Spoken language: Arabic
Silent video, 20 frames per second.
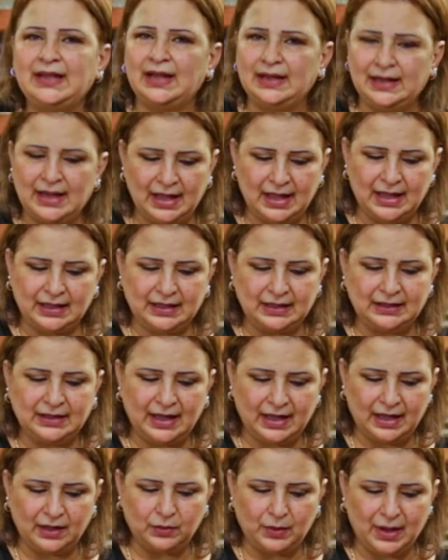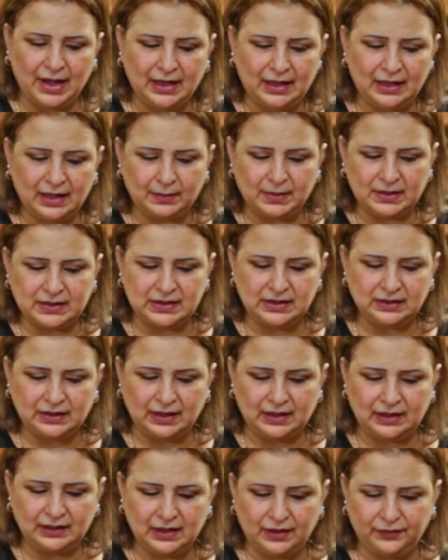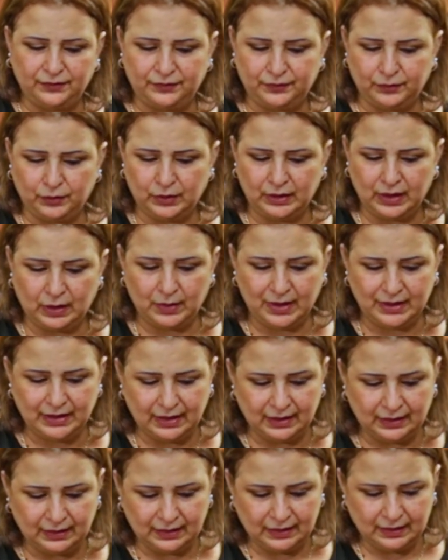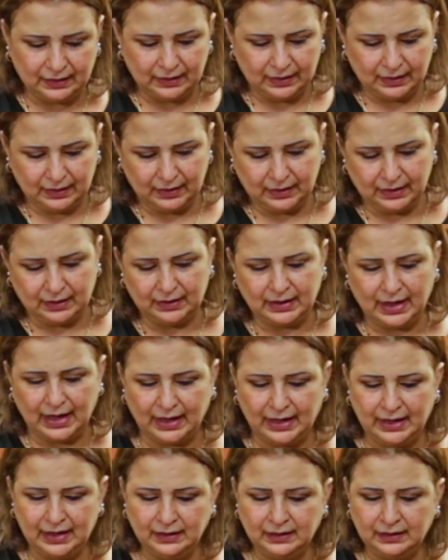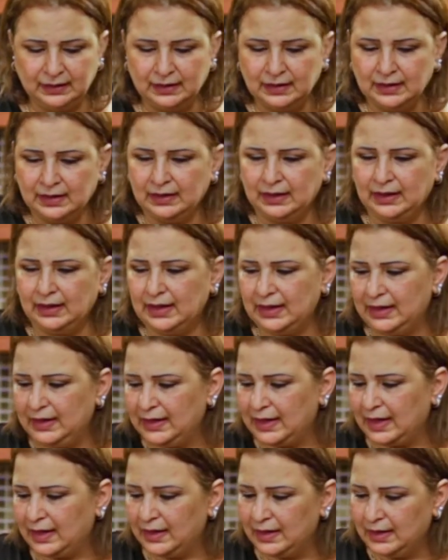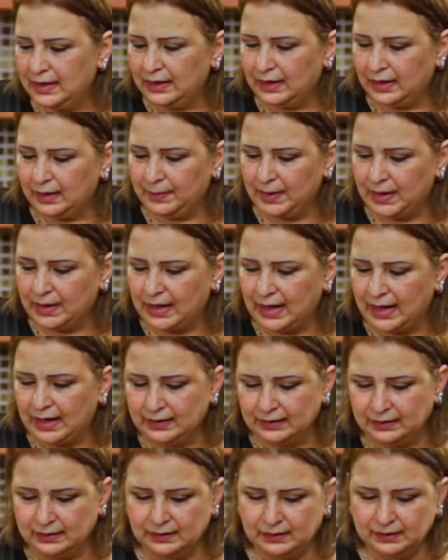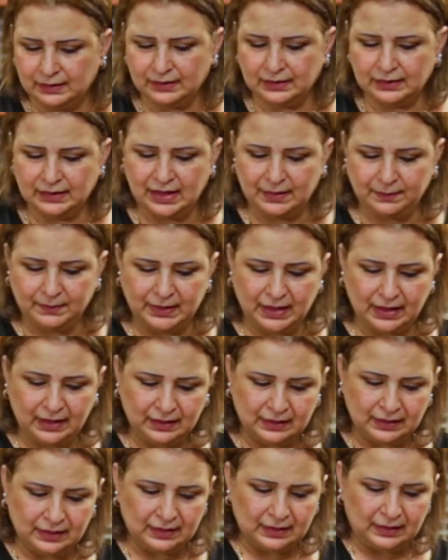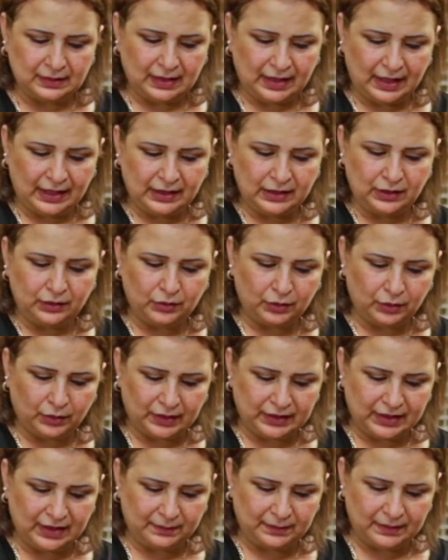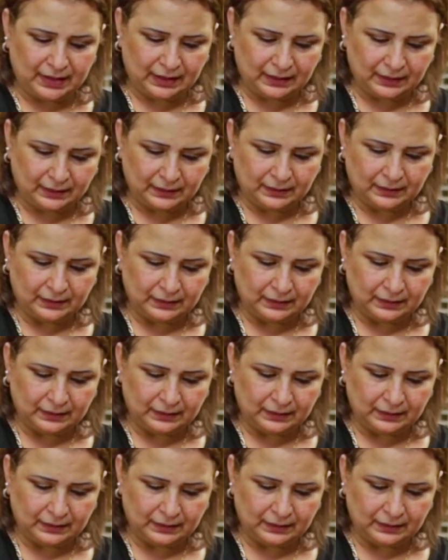نقنقه كده او اكله بسيطه كده لو انا آه، جعان هي عباره عن جبنه اي نوع جبنه